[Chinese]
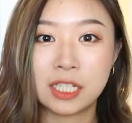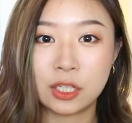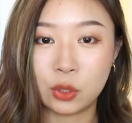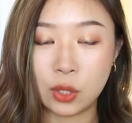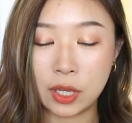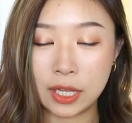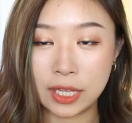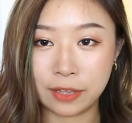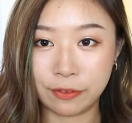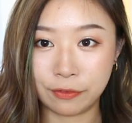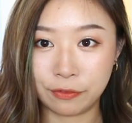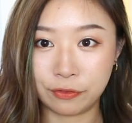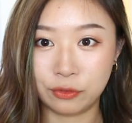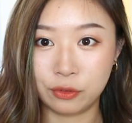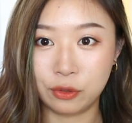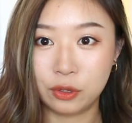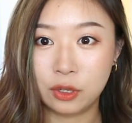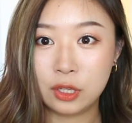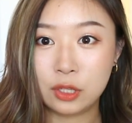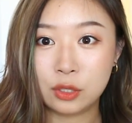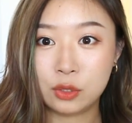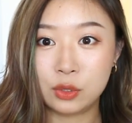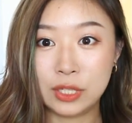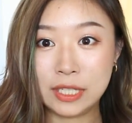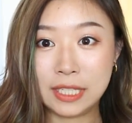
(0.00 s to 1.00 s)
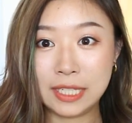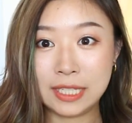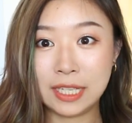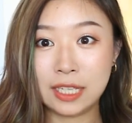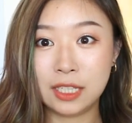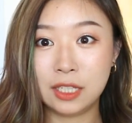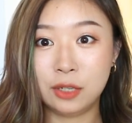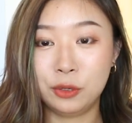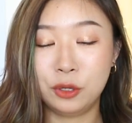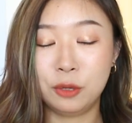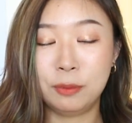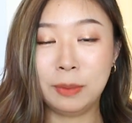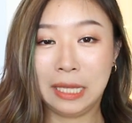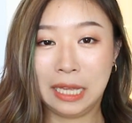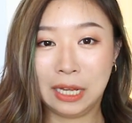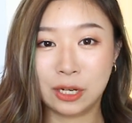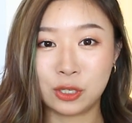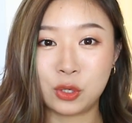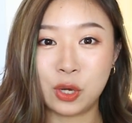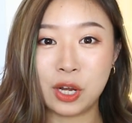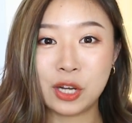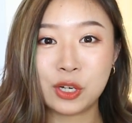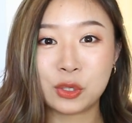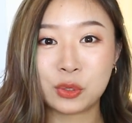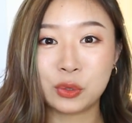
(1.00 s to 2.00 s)
这段衣服，所以今天呢我又把它
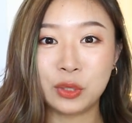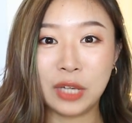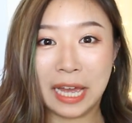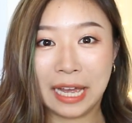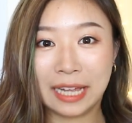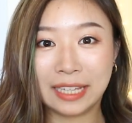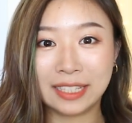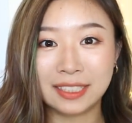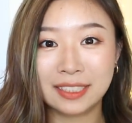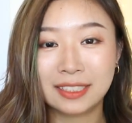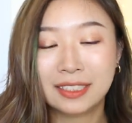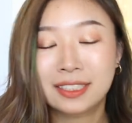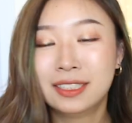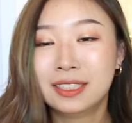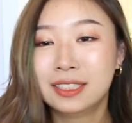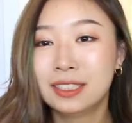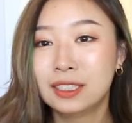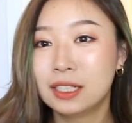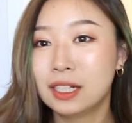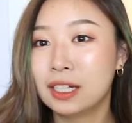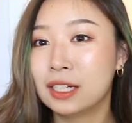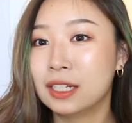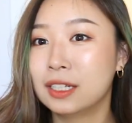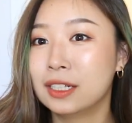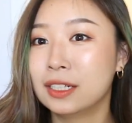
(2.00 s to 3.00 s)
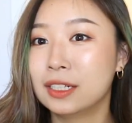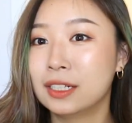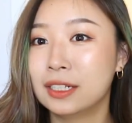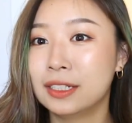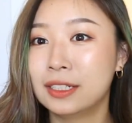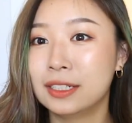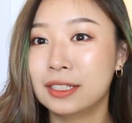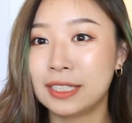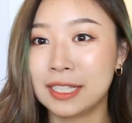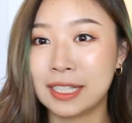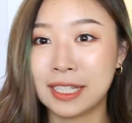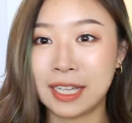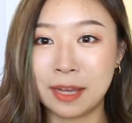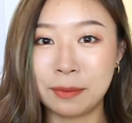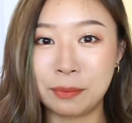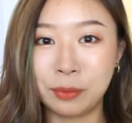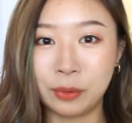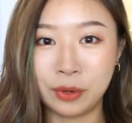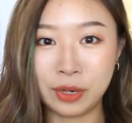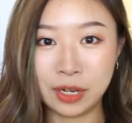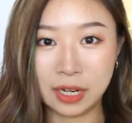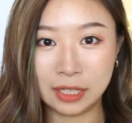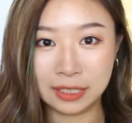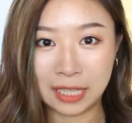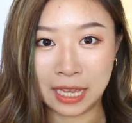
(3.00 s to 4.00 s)
穿出来了。呃，应该不
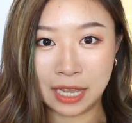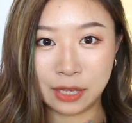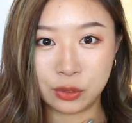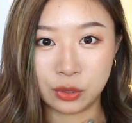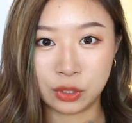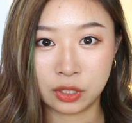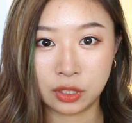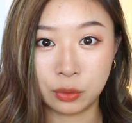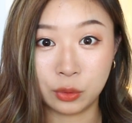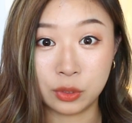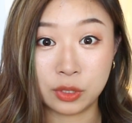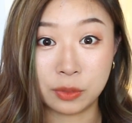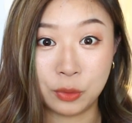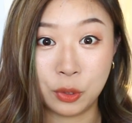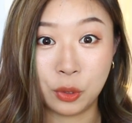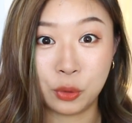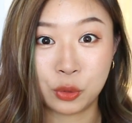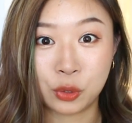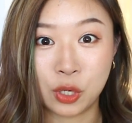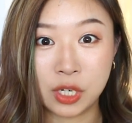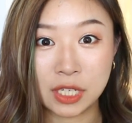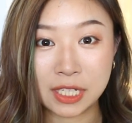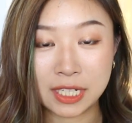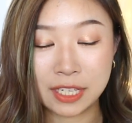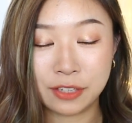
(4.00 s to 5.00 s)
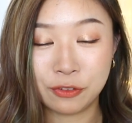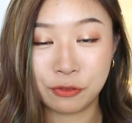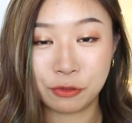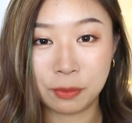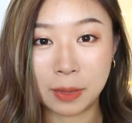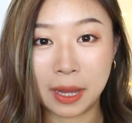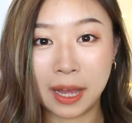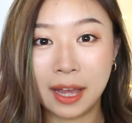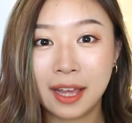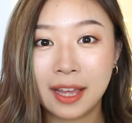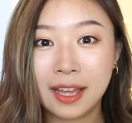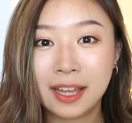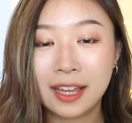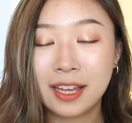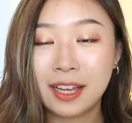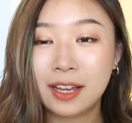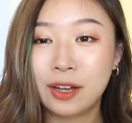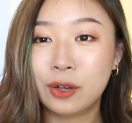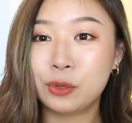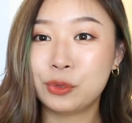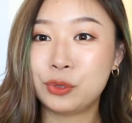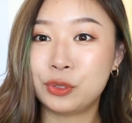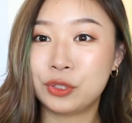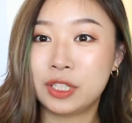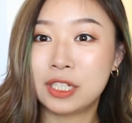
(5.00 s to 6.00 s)
会让大家觉得我怎么又穿这件衣服吧？
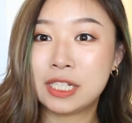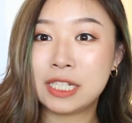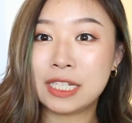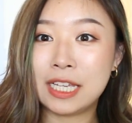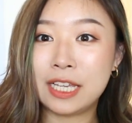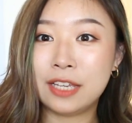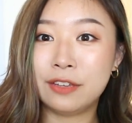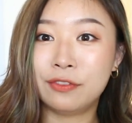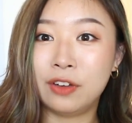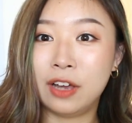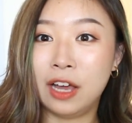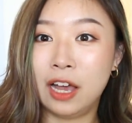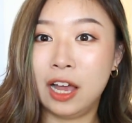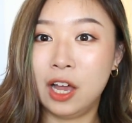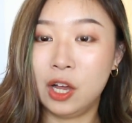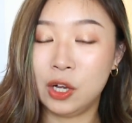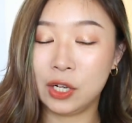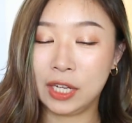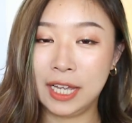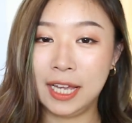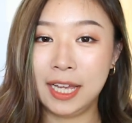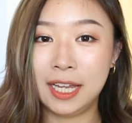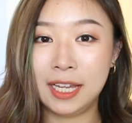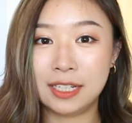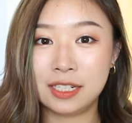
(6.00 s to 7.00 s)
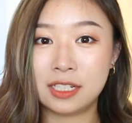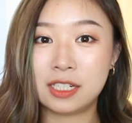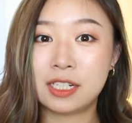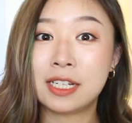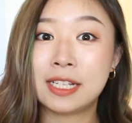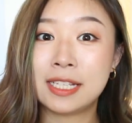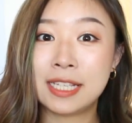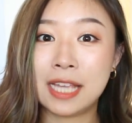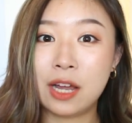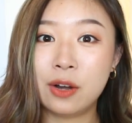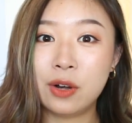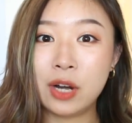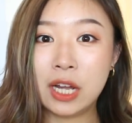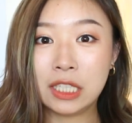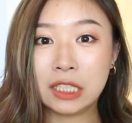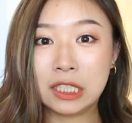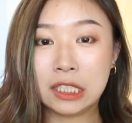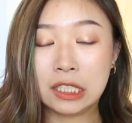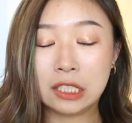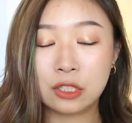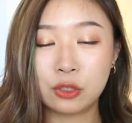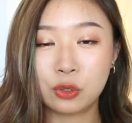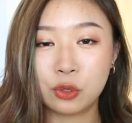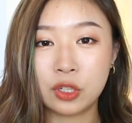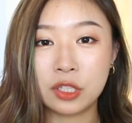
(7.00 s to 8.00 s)
我觉得这件衣服很好看，是 Zara
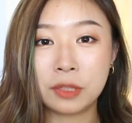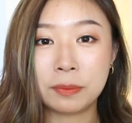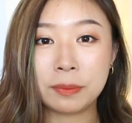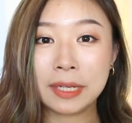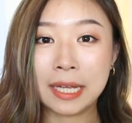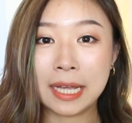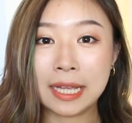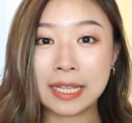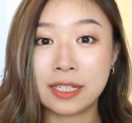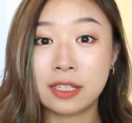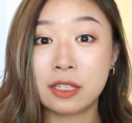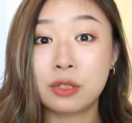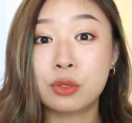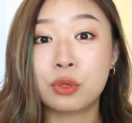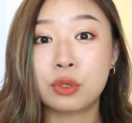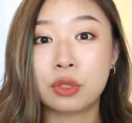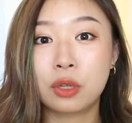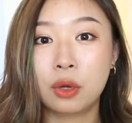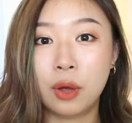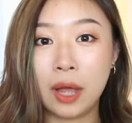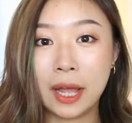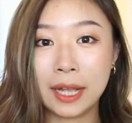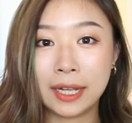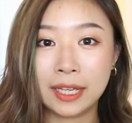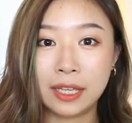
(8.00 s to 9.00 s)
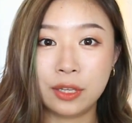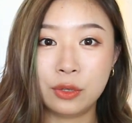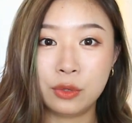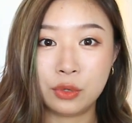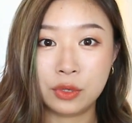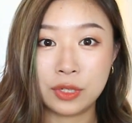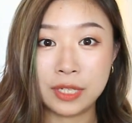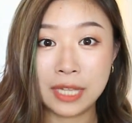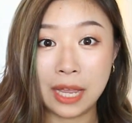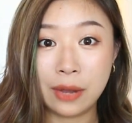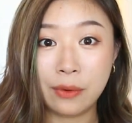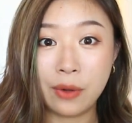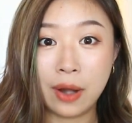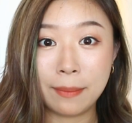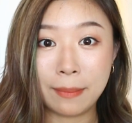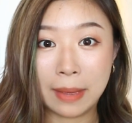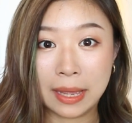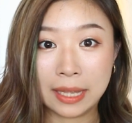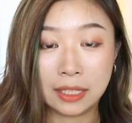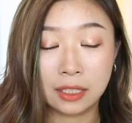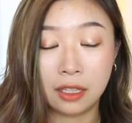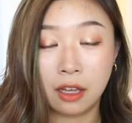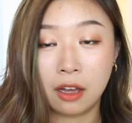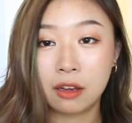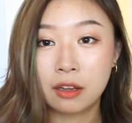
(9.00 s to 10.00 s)
的。如果你们感兴趣的话，可以去 Zara
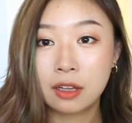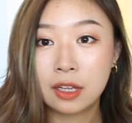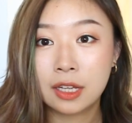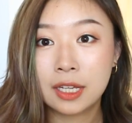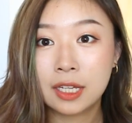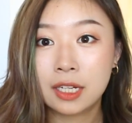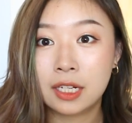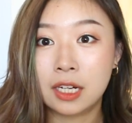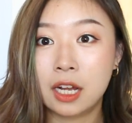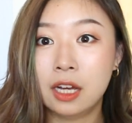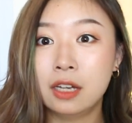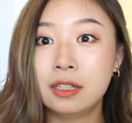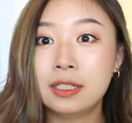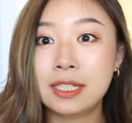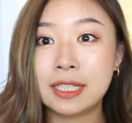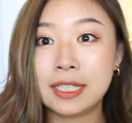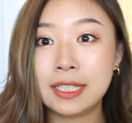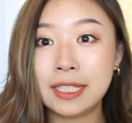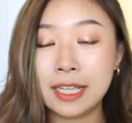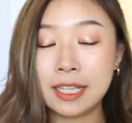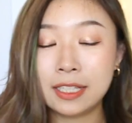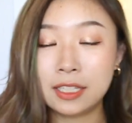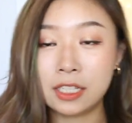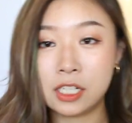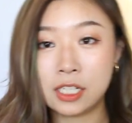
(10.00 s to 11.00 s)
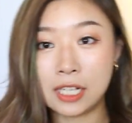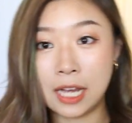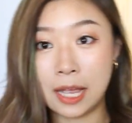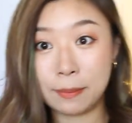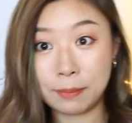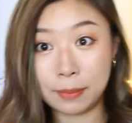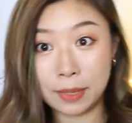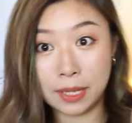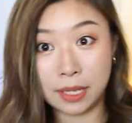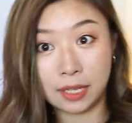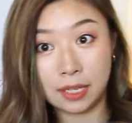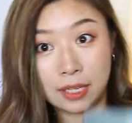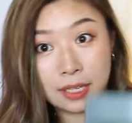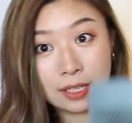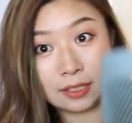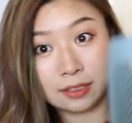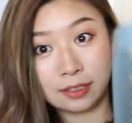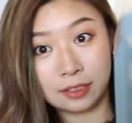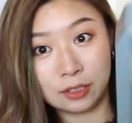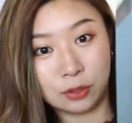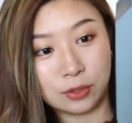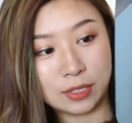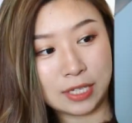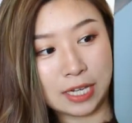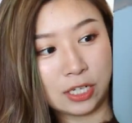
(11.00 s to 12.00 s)
买到。然后今天的产
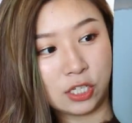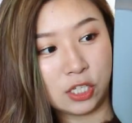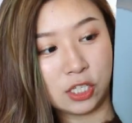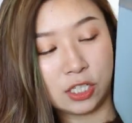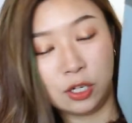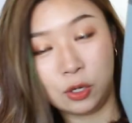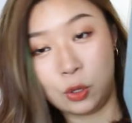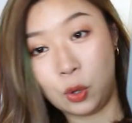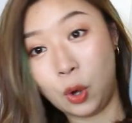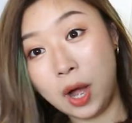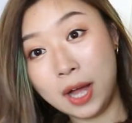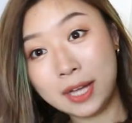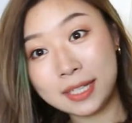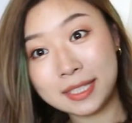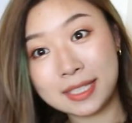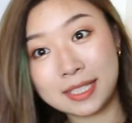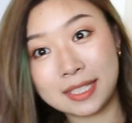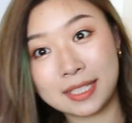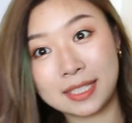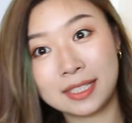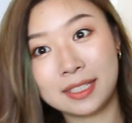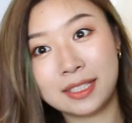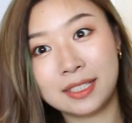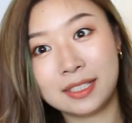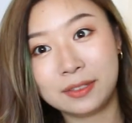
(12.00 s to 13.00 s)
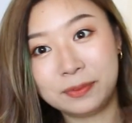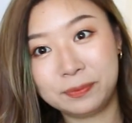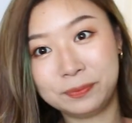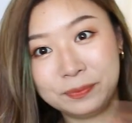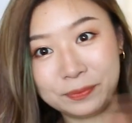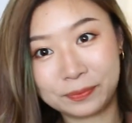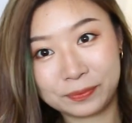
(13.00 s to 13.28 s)
品都在这个框子，